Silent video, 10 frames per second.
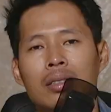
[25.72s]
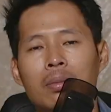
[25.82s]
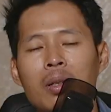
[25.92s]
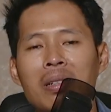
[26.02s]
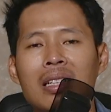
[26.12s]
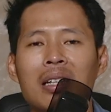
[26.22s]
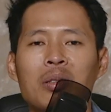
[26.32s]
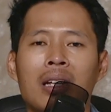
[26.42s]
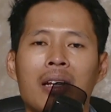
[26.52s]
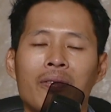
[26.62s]
Sebelum kita
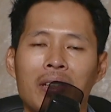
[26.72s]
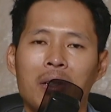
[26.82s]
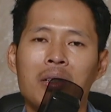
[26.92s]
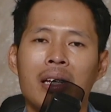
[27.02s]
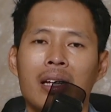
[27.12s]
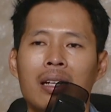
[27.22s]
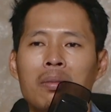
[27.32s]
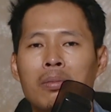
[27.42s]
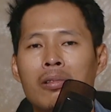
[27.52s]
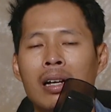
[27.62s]
lanjutkan videonya, ya,
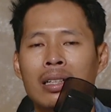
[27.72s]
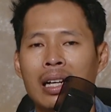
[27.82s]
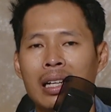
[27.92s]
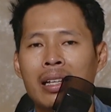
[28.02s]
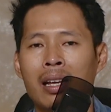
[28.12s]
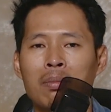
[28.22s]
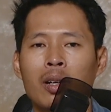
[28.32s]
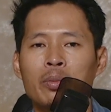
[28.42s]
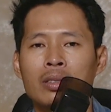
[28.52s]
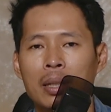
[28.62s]
buat kalian yang
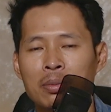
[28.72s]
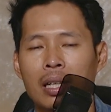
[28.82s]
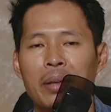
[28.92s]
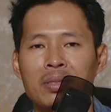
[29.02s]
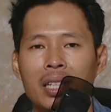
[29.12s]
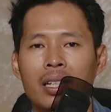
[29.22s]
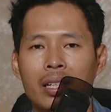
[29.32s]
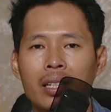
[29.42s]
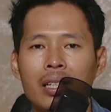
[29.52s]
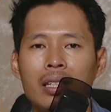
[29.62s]
belum subscribe channel
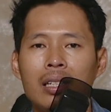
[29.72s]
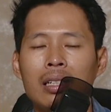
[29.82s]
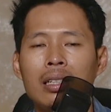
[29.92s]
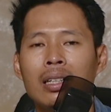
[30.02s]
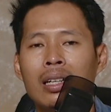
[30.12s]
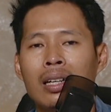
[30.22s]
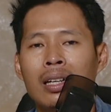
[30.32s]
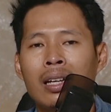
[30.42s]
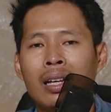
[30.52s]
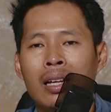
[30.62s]
ini,
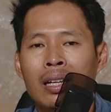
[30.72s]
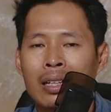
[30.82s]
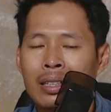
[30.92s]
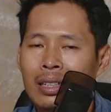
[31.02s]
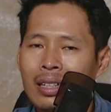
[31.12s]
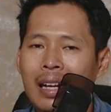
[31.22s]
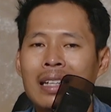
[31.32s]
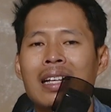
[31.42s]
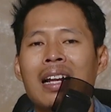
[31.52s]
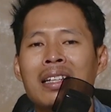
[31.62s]
nggak
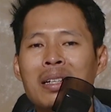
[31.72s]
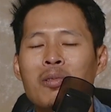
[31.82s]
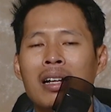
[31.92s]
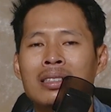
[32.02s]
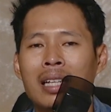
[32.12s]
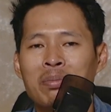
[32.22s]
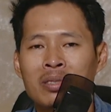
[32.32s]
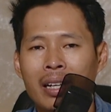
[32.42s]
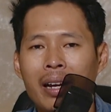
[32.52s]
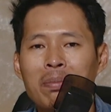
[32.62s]
ada salahnya buat
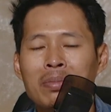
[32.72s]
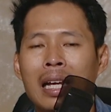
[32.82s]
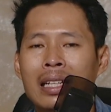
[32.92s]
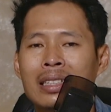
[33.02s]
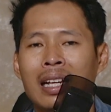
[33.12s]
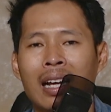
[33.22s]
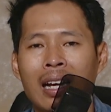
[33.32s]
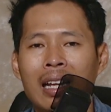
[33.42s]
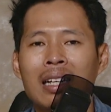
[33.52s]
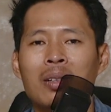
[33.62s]
subscribe dan
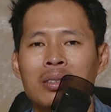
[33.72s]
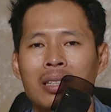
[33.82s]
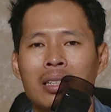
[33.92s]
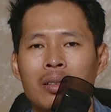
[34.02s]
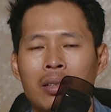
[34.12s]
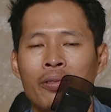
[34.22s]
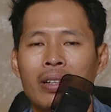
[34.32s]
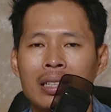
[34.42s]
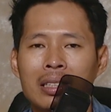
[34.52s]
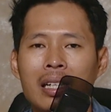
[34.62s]
nyalakan lonceng
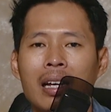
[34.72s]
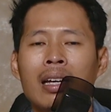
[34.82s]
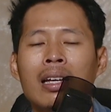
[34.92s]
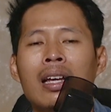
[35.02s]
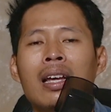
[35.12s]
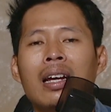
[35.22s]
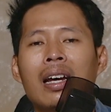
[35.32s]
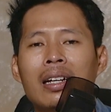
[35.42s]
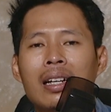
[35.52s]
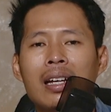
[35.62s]
notifikasinya.
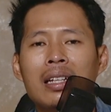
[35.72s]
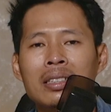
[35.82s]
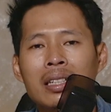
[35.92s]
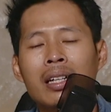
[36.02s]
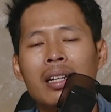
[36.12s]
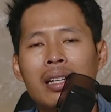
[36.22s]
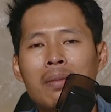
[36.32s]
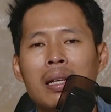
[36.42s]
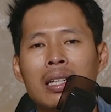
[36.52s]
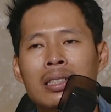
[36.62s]
Karena di channel ini
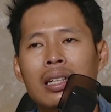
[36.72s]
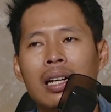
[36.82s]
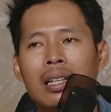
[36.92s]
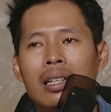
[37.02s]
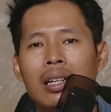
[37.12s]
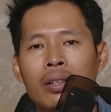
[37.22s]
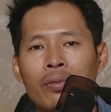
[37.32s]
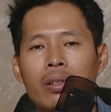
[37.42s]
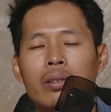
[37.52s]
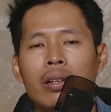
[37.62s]
banyak sekali
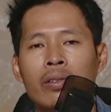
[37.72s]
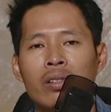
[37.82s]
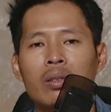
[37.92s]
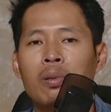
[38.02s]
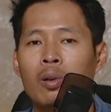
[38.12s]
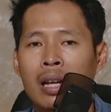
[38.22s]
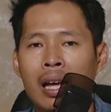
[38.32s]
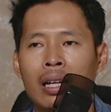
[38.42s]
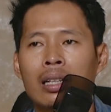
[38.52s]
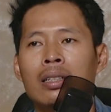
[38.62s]
review-review
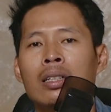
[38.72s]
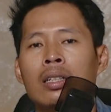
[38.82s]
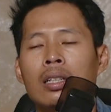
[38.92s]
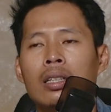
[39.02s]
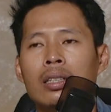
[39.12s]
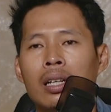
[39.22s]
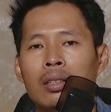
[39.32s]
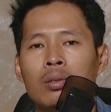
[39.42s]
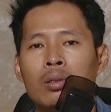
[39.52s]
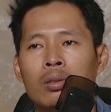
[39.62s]
produk. Entah
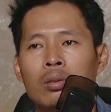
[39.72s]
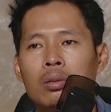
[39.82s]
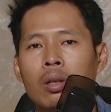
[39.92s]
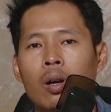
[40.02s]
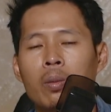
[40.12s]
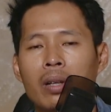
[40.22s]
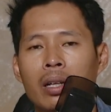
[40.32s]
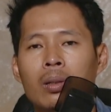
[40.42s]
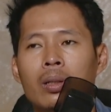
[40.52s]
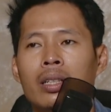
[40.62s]
itu untuk home
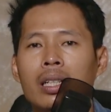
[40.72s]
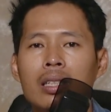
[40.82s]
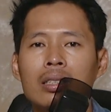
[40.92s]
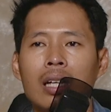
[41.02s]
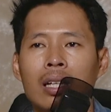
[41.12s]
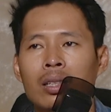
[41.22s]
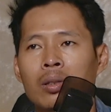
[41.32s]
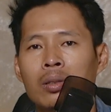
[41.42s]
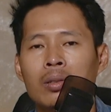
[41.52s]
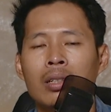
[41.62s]
recording
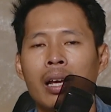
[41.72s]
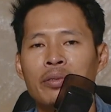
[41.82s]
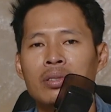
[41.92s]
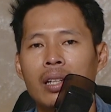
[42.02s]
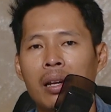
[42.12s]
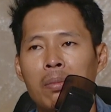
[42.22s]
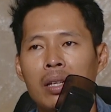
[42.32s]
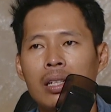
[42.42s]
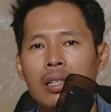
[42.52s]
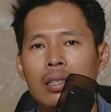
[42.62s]
atau untuk live
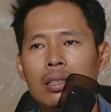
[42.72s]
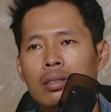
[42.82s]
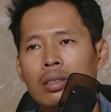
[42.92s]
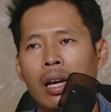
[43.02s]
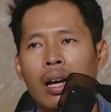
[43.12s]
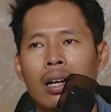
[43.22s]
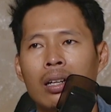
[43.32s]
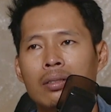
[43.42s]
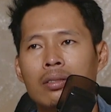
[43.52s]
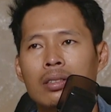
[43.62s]
streaming yang
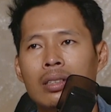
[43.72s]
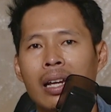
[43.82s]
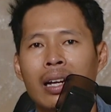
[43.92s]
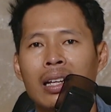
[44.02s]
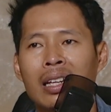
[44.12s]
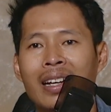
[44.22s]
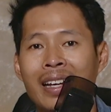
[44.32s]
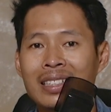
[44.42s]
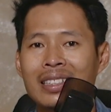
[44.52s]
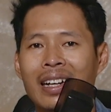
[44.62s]
sekarang lagi
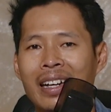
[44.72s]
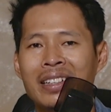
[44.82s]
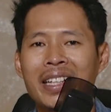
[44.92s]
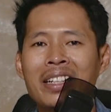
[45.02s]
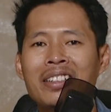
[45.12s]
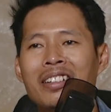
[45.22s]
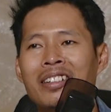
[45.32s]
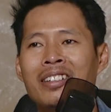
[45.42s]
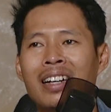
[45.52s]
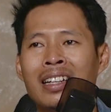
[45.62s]
ngehits ya kayak
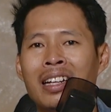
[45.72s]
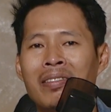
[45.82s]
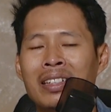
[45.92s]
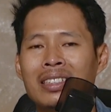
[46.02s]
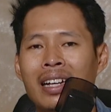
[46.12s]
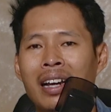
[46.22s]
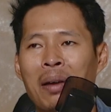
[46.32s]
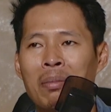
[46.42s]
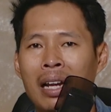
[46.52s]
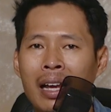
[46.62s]
TikTok atau
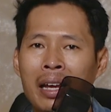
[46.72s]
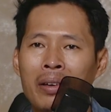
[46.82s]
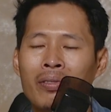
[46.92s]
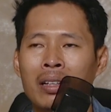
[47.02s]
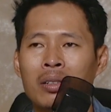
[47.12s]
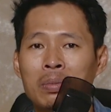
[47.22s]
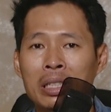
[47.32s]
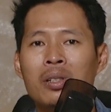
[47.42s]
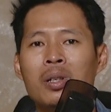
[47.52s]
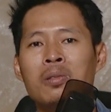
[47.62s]
Instagram Live atau
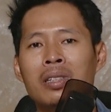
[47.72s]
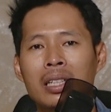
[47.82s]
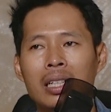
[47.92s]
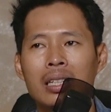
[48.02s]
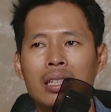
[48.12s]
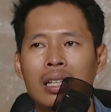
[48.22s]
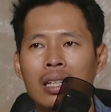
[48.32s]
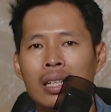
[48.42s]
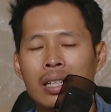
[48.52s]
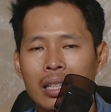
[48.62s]
Bigo mungkin.
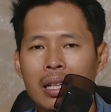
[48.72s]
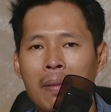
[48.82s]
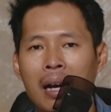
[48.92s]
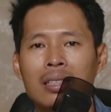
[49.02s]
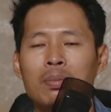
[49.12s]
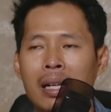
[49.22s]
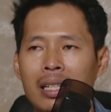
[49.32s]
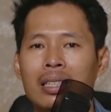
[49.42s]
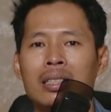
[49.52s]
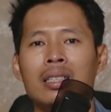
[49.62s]
Kita bahas
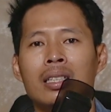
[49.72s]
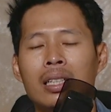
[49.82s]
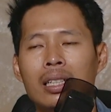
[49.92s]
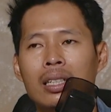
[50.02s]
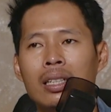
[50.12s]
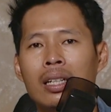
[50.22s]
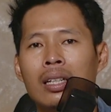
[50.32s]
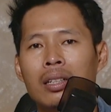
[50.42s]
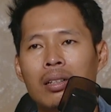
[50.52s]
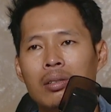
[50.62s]
banyak di sini.
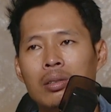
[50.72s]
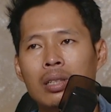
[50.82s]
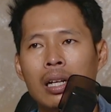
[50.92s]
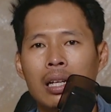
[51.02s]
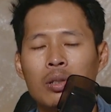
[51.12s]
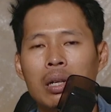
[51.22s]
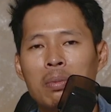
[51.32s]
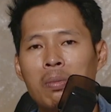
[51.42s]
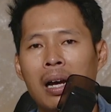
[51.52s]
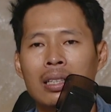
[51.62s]
Terus ada juga
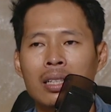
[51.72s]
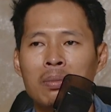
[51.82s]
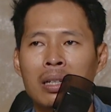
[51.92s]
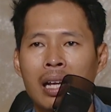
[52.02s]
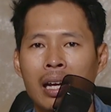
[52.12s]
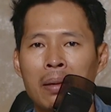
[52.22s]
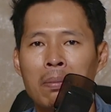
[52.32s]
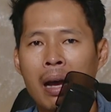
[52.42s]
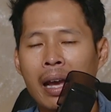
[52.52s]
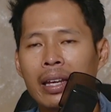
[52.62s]
pembahasan mengenai
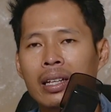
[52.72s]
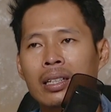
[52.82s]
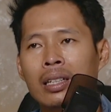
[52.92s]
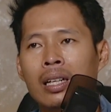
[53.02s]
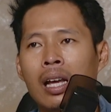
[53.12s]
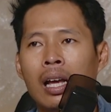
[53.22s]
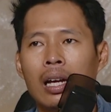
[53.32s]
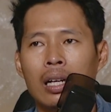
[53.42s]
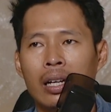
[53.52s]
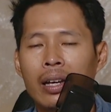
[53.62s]
mic
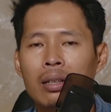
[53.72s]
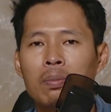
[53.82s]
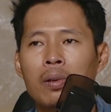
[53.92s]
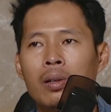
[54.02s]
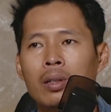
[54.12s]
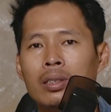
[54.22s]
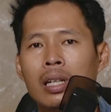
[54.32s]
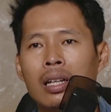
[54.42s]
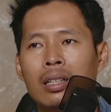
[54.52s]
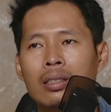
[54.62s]
uh, headphone
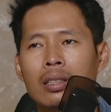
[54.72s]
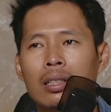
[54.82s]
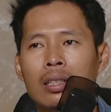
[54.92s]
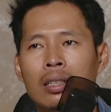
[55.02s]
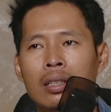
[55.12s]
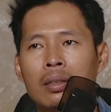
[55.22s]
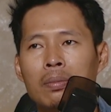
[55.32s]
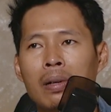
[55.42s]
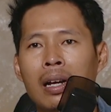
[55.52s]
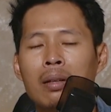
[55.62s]
dan eh,
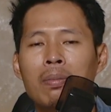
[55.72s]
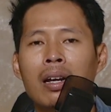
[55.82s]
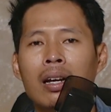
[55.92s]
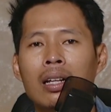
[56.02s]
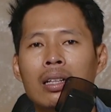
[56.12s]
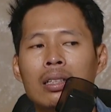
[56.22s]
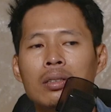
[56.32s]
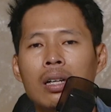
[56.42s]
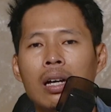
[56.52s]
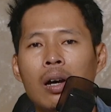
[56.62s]
perangkat-perangkat
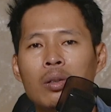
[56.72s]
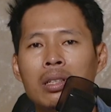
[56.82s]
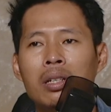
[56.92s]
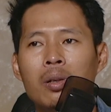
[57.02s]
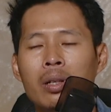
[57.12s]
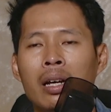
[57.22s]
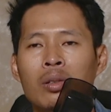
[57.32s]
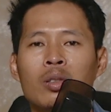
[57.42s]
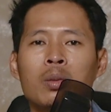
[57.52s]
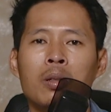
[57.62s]
uh, audio ya
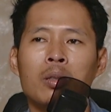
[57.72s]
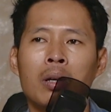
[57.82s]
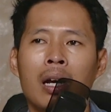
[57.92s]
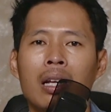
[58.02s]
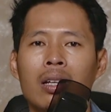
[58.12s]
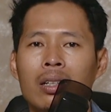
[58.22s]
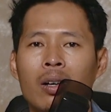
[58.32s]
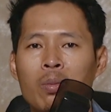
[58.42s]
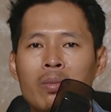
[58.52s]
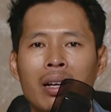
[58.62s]
untuk kebutuhan
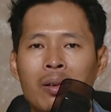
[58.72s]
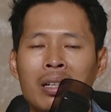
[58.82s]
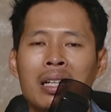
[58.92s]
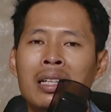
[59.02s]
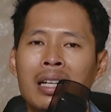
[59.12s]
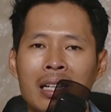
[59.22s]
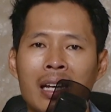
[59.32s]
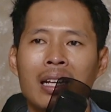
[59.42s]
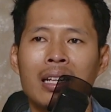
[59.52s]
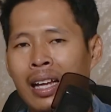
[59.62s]
home recording
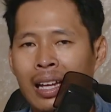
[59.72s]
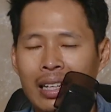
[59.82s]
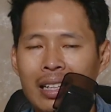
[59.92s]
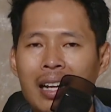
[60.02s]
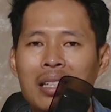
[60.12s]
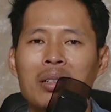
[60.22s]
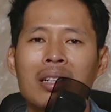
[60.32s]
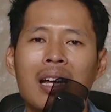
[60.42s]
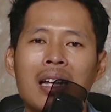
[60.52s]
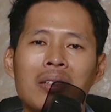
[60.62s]
kalian. Kita
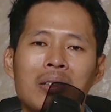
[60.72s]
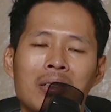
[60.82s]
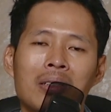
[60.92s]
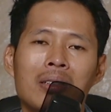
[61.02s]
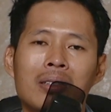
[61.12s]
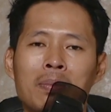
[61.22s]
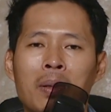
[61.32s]
lanjutkan untuk